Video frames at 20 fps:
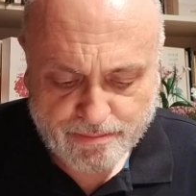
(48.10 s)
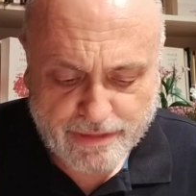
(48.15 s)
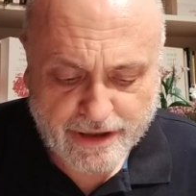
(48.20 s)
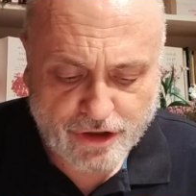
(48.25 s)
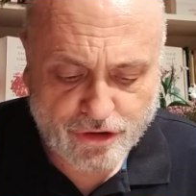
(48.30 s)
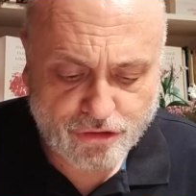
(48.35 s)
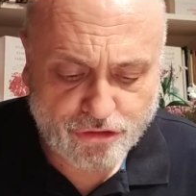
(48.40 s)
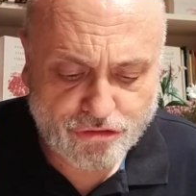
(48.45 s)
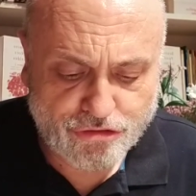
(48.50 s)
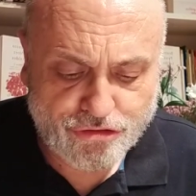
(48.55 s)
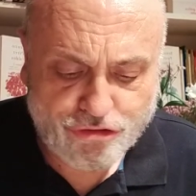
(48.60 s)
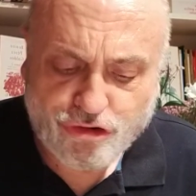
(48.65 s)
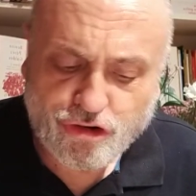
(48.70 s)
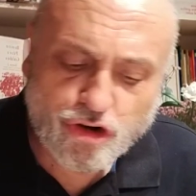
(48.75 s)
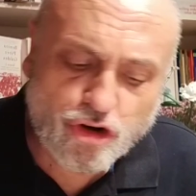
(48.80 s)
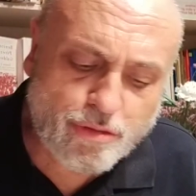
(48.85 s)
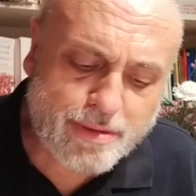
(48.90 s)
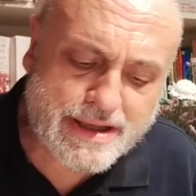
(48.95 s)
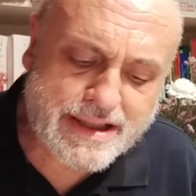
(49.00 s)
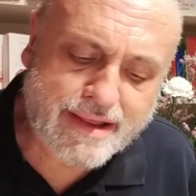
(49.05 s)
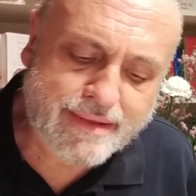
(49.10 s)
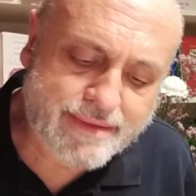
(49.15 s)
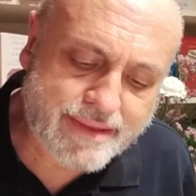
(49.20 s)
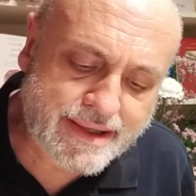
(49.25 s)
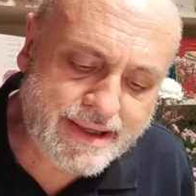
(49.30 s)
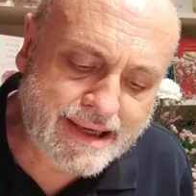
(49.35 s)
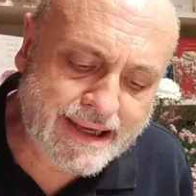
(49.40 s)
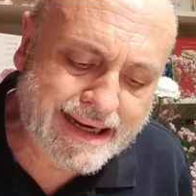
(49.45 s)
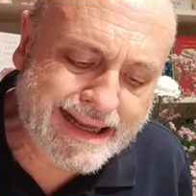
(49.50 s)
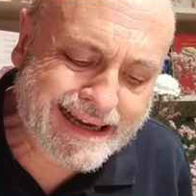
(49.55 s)
pero no
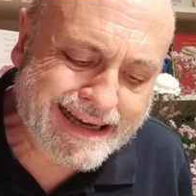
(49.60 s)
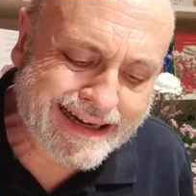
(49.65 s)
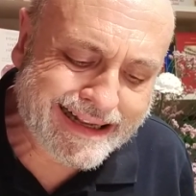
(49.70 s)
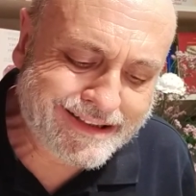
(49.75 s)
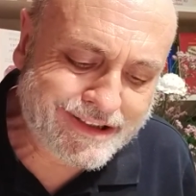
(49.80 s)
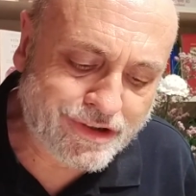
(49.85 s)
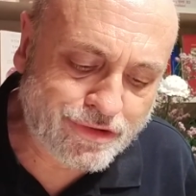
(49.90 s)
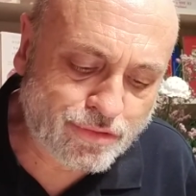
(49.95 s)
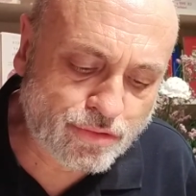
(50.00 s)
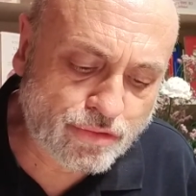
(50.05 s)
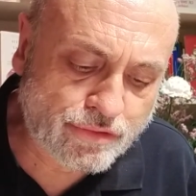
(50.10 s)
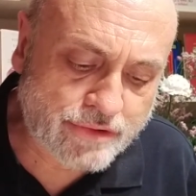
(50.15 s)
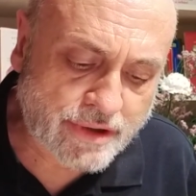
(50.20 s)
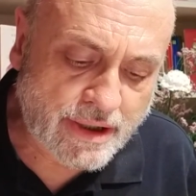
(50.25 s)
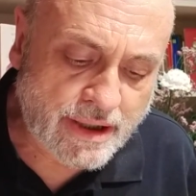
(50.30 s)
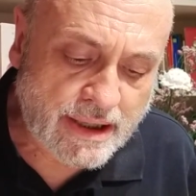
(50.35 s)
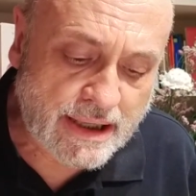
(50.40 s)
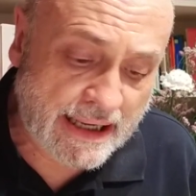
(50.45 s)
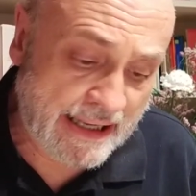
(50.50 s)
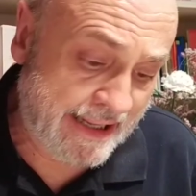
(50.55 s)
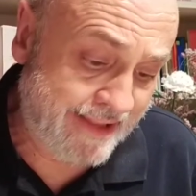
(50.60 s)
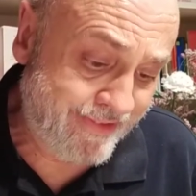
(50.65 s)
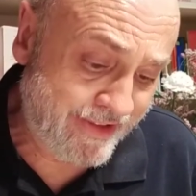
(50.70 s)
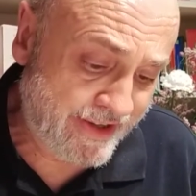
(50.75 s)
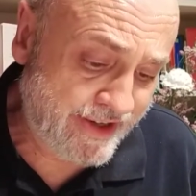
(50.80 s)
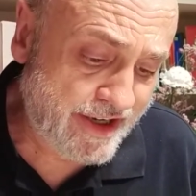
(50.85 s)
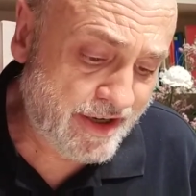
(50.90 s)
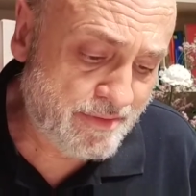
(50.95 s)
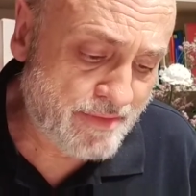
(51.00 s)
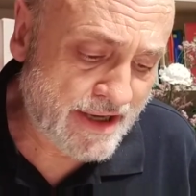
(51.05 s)
obedecía la gratitud al
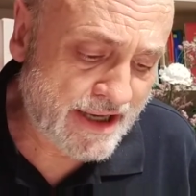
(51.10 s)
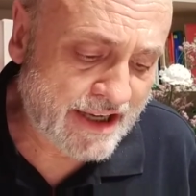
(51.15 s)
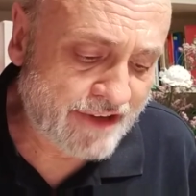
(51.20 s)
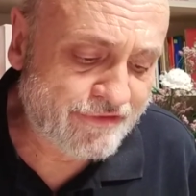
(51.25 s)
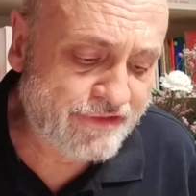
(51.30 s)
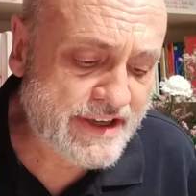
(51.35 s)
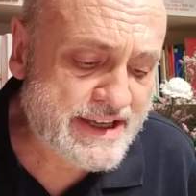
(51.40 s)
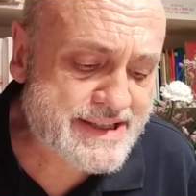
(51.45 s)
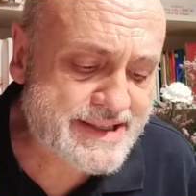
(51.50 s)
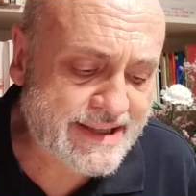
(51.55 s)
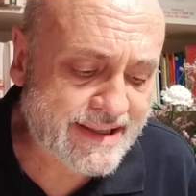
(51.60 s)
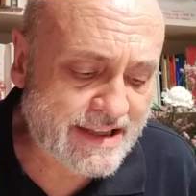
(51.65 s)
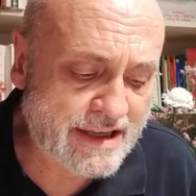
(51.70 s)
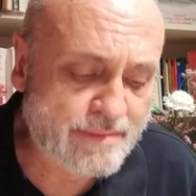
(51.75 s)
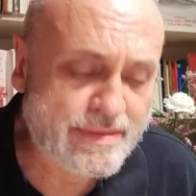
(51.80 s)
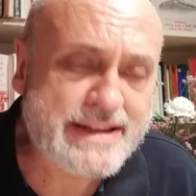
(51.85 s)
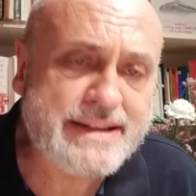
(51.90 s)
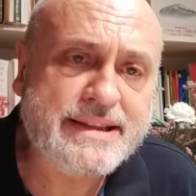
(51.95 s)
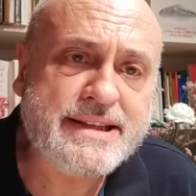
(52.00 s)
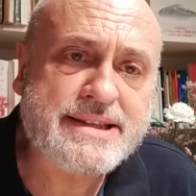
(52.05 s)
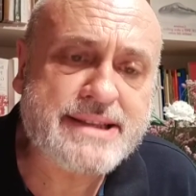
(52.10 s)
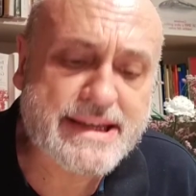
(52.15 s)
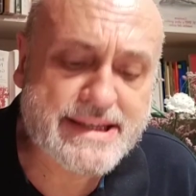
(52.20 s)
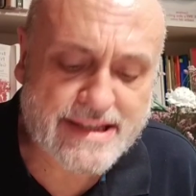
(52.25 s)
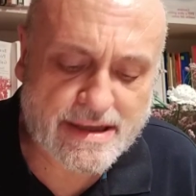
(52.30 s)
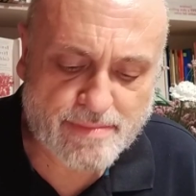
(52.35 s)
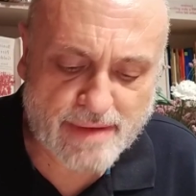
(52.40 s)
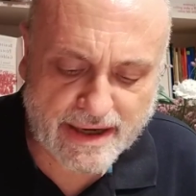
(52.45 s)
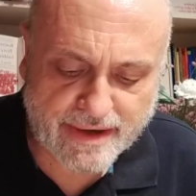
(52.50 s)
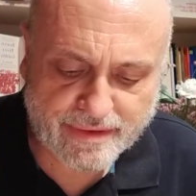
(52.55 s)
adherirme a la fiesta del 26
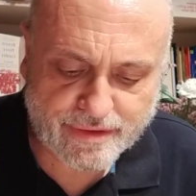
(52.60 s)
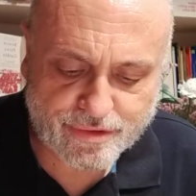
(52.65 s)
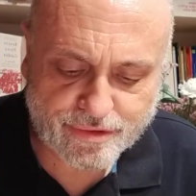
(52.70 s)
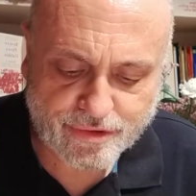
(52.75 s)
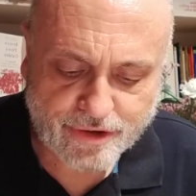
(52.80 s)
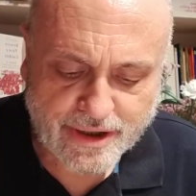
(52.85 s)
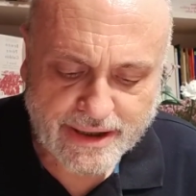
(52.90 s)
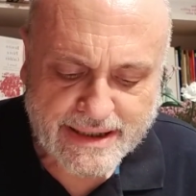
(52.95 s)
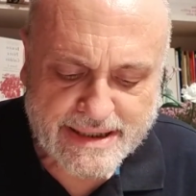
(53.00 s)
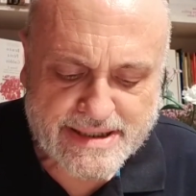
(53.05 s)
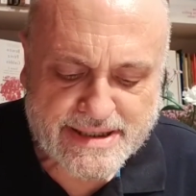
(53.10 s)
de marzo,